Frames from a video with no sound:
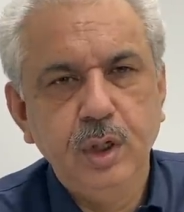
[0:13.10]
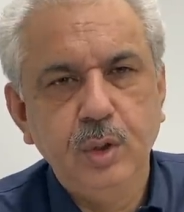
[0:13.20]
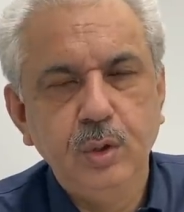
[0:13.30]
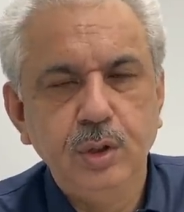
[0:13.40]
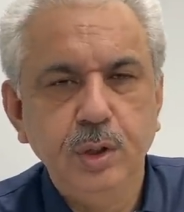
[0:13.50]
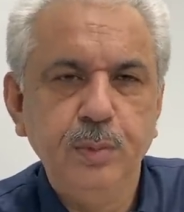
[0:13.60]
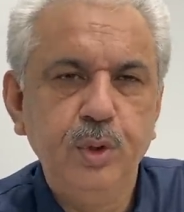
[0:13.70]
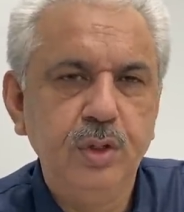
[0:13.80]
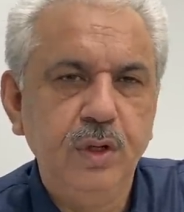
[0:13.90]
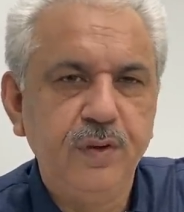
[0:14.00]
लाहौर से
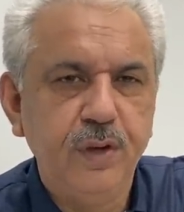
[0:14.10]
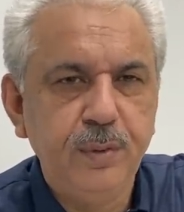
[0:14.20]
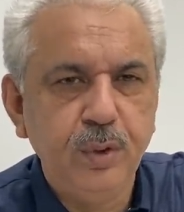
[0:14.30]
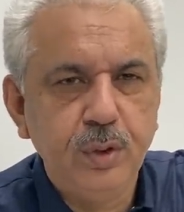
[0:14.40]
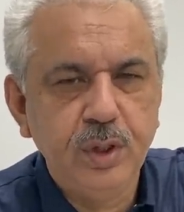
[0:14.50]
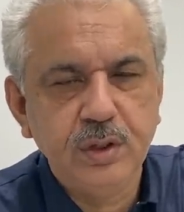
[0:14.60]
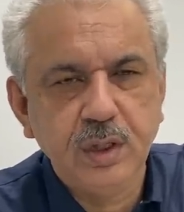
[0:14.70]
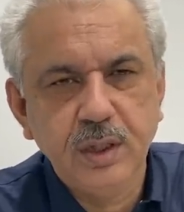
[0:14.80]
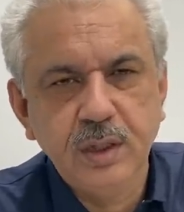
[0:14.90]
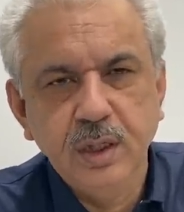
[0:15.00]
मुख्तलिफ खबरों के
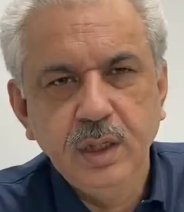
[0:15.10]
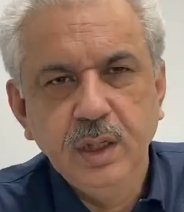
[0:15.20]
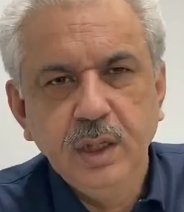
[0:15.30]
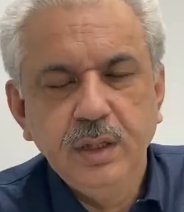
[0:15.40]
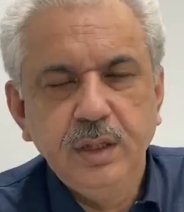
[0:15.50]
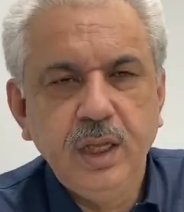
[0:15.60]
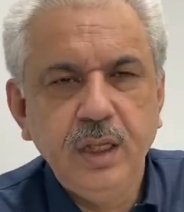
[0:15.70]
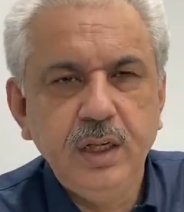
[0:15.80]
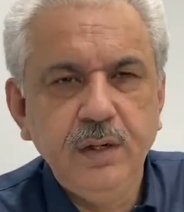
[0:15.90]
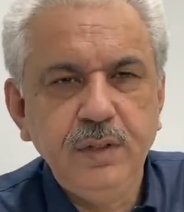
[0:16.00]
साथ
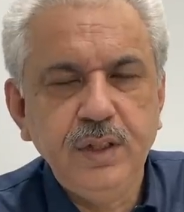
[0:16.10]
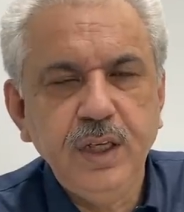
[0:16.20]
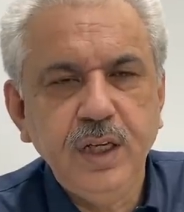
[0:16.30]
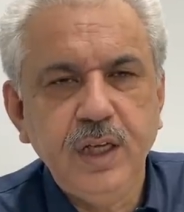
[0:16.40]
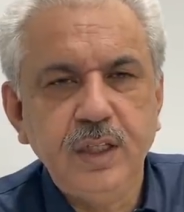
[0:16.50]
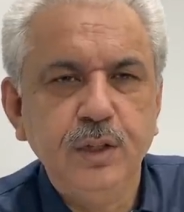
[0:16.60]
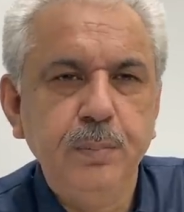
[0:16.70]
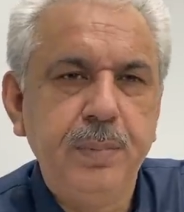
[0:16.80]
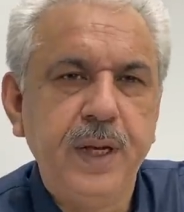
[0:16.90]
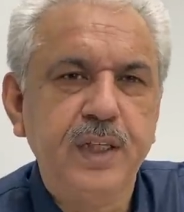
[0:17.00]
नादन वज़ी
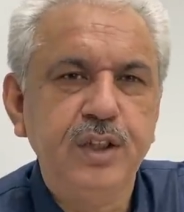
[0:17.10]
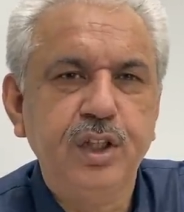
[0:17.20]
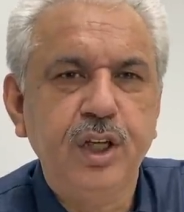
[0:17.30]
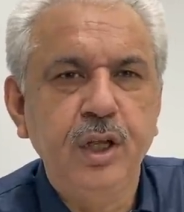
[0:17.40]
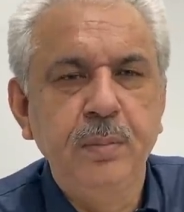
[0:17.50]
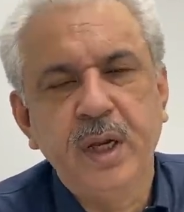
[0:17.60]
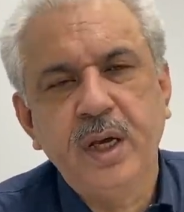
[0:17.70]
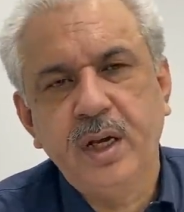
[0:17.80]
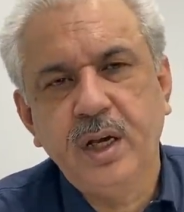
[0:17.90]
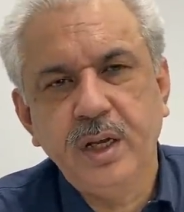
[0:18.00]
अजम पाकिस्तान
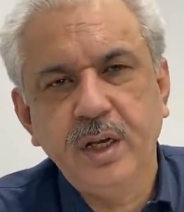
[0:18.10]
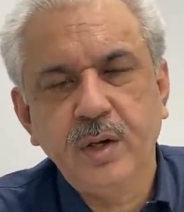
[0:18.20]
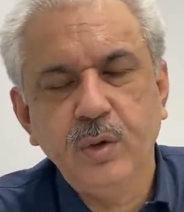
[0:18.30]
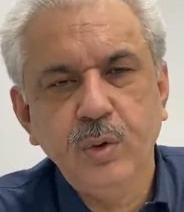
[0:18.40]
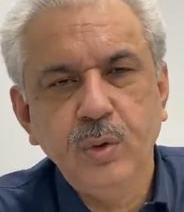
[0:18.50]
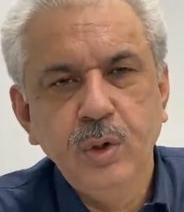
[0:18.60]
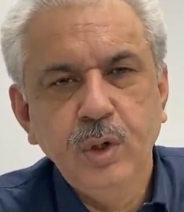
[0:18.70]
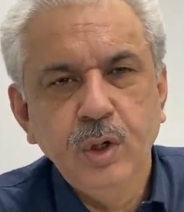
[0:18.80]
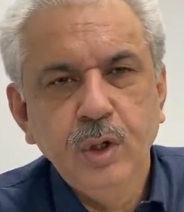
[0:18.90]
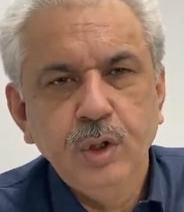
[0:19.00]
इमरान खान को
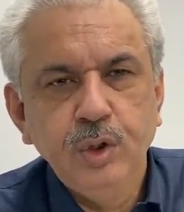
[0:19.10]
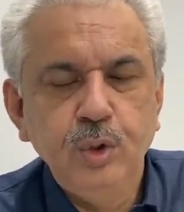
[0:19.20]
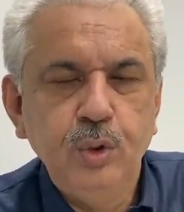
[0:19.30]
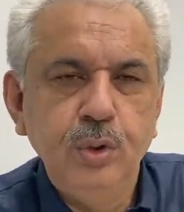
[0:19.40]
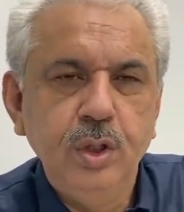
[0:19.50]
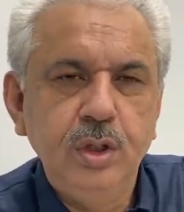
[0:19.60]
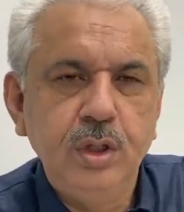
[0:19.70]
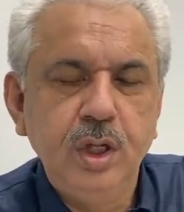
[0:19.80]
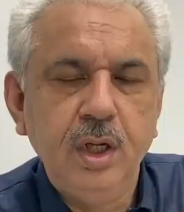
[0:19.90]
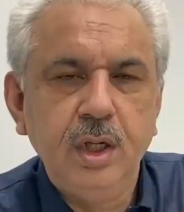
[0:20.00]
जो
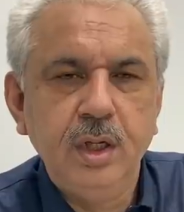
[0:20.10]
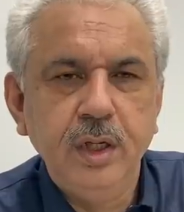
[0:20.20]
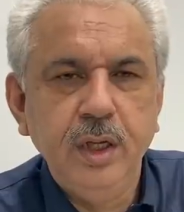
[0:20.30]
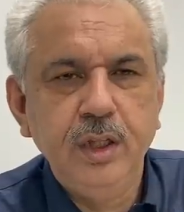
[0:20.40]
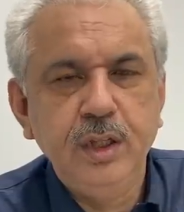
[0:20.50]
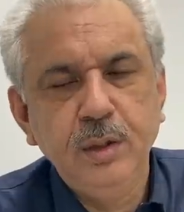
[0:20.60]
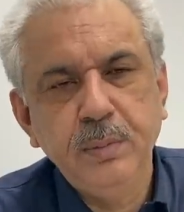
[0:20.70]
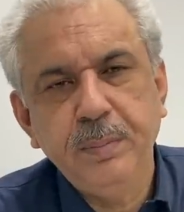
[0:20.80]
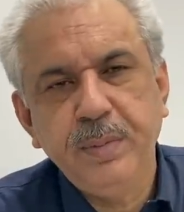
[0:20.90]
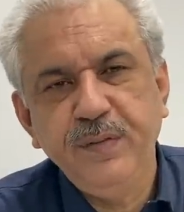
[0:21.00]
गुज्त एक दिन
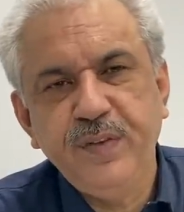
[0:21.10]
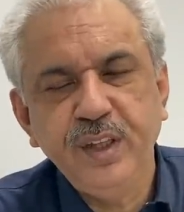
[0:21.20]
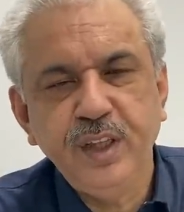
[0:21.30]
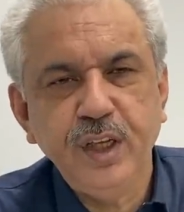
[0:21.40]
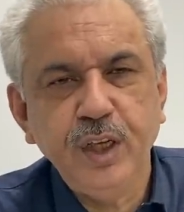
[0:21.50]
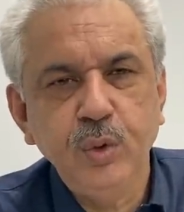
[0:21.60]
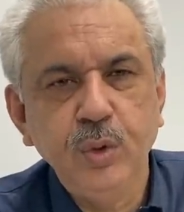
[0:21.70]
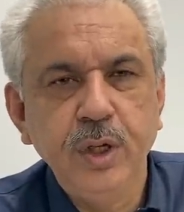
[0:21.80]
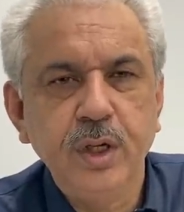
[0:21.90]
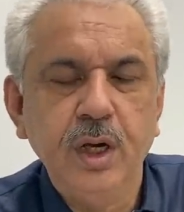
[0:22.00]
में ब्रीफिंग दी गई
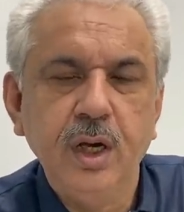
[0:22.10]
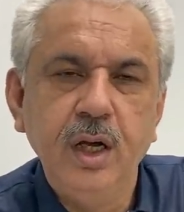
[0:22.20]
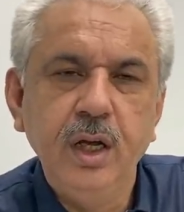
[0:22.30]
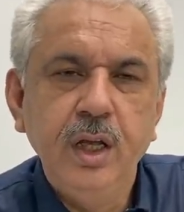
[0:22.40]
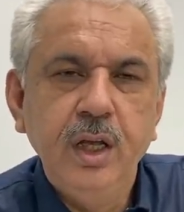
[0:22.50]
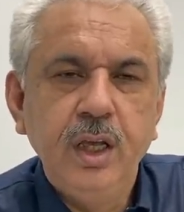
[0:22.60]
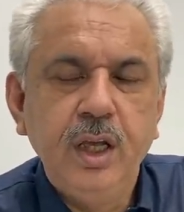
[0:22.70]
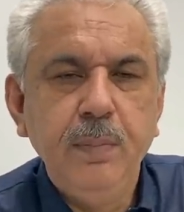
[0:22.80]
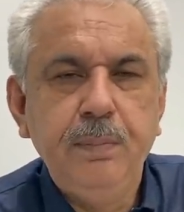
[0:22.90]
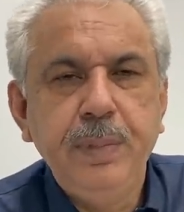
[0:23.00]
उन्होंने कहा
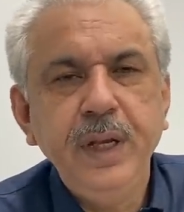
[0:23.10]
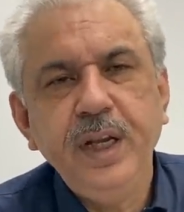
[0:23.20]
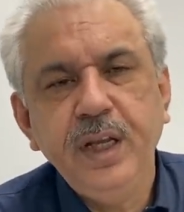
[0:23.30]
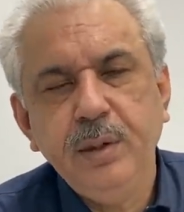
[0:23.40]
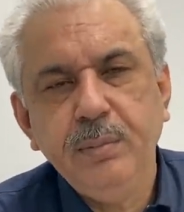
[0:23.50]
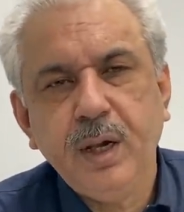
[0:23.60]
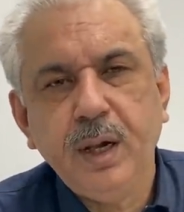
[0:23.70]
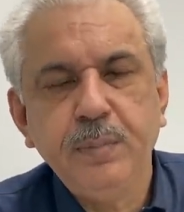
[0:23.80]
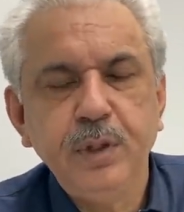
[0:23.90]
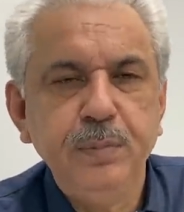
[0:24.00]
कि पी डी एम
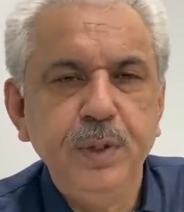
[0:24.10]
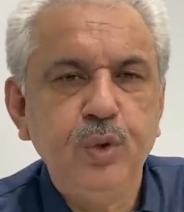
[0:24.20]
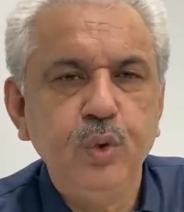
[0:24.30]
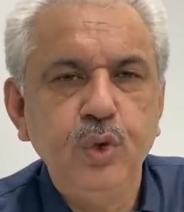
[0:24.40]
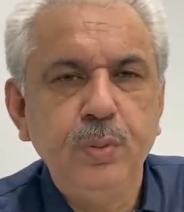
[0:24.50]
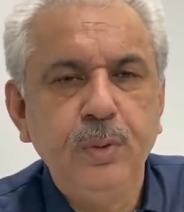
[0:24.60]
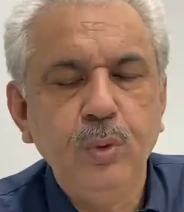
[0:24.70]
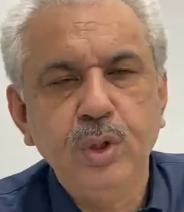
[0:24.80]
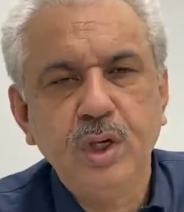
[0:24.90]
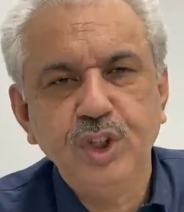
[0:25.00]
आपस में टूट
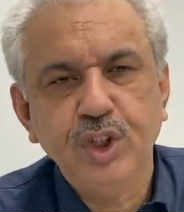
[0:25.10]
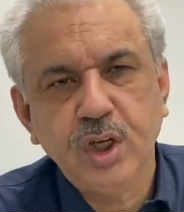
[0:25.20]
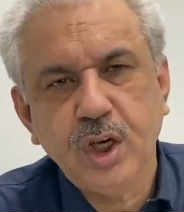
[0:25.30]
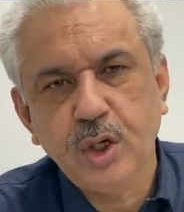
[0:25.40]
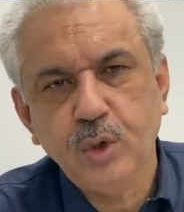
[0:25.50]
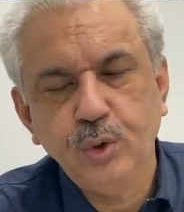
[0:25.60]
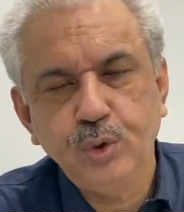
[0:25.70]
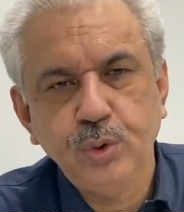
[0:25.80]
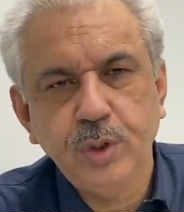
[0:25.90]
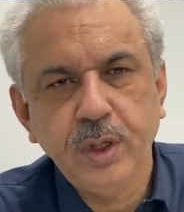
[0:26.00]
फूट का शिकार हो
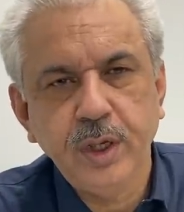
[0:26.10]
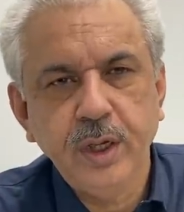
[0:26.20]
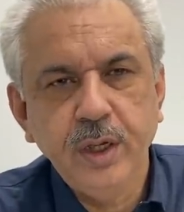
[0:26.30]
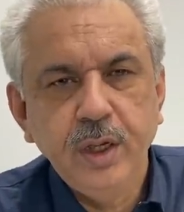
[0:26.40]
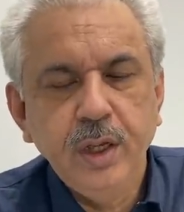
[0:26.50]
चुकी है